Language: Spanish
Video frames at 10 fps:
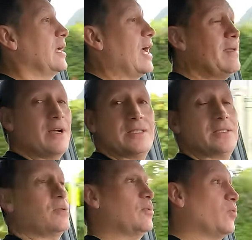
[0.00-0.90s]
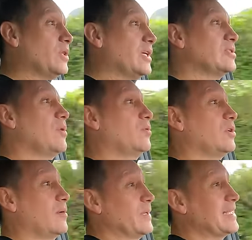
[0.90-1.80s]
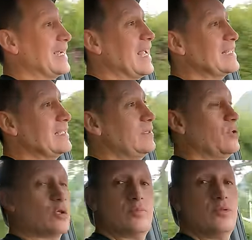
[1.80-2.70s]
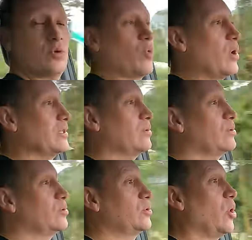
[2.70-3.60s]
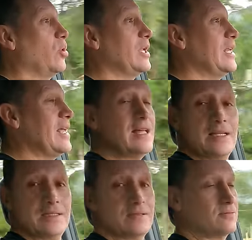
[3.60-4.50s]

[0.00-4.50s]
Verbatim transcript: Además, teniendo en cuenta que es un auto que pesa casi 2.4 toneladas,